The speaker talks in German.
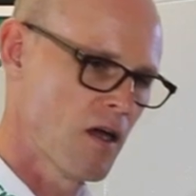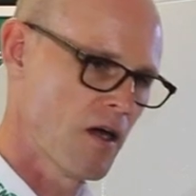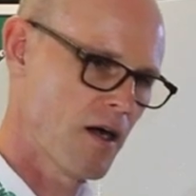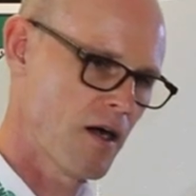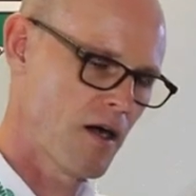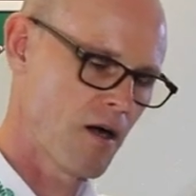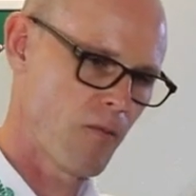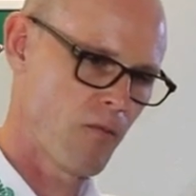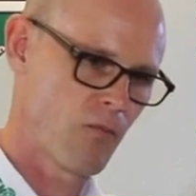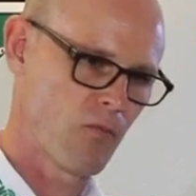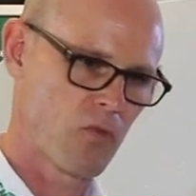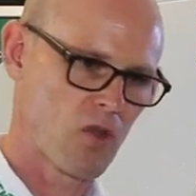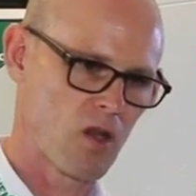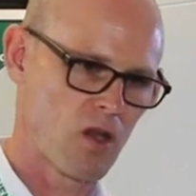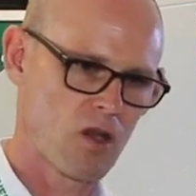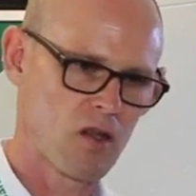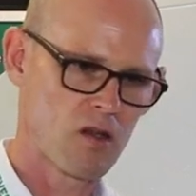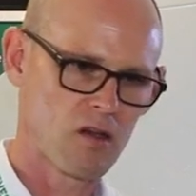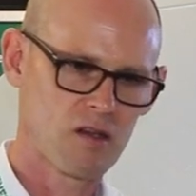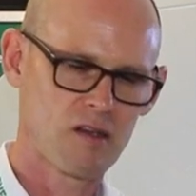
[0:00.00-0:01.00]
ähm,
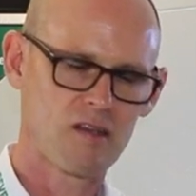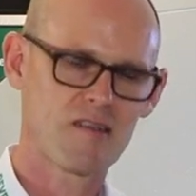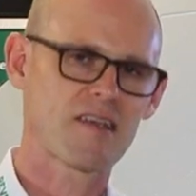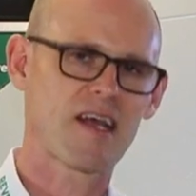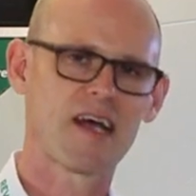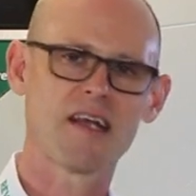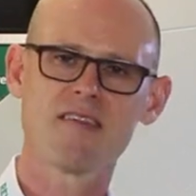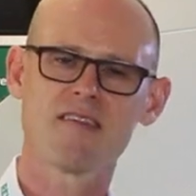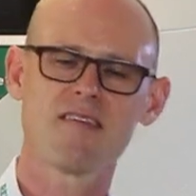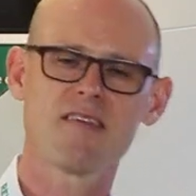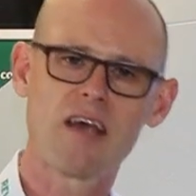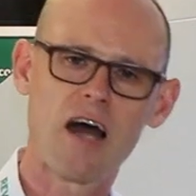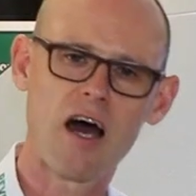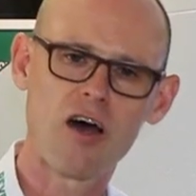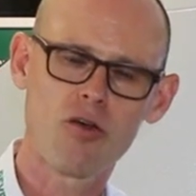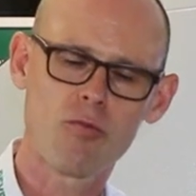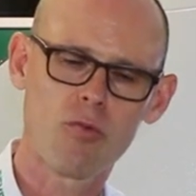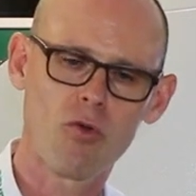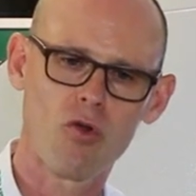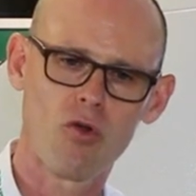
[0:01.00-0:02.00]
das ganze
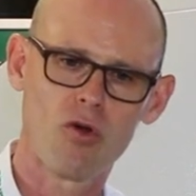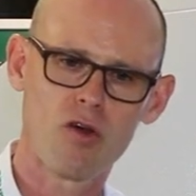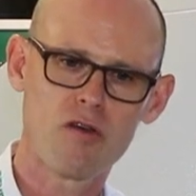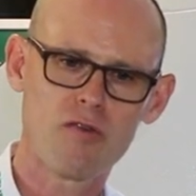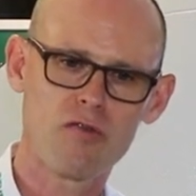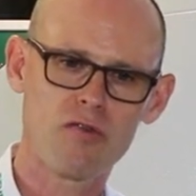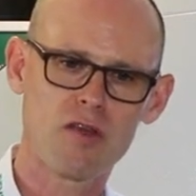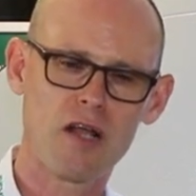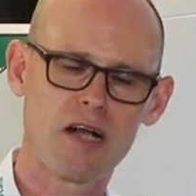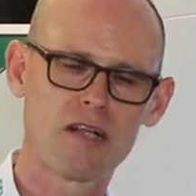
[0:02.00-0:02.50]
Jahr überläuft.